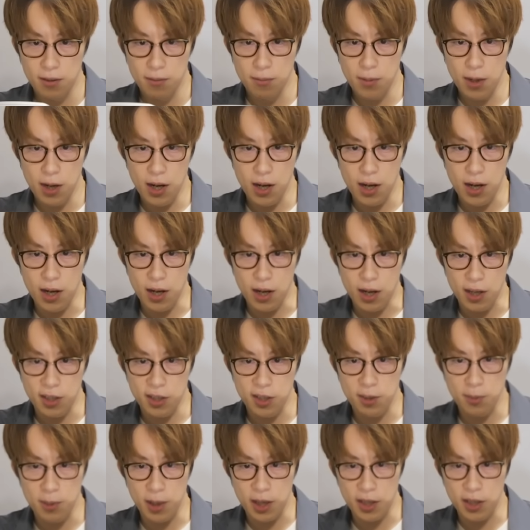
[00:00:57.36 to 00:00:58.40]
まあ
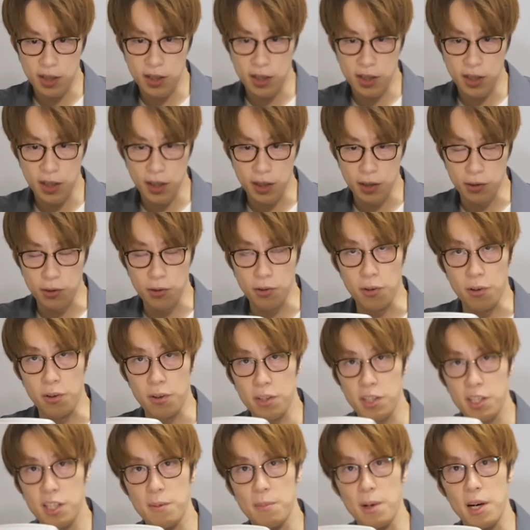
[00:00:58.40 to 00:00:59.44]
発売記念の
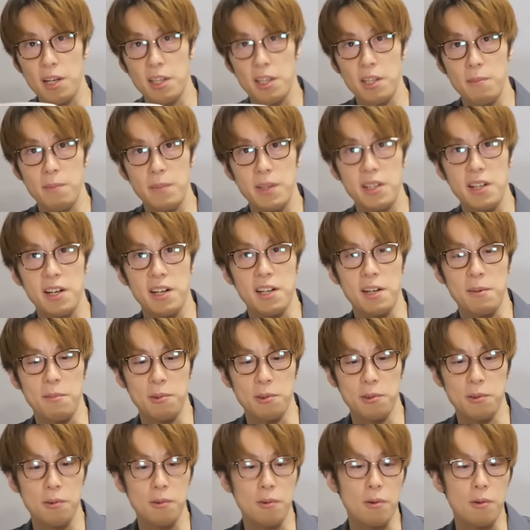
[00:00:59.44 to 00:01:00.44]
非売品みたいなもの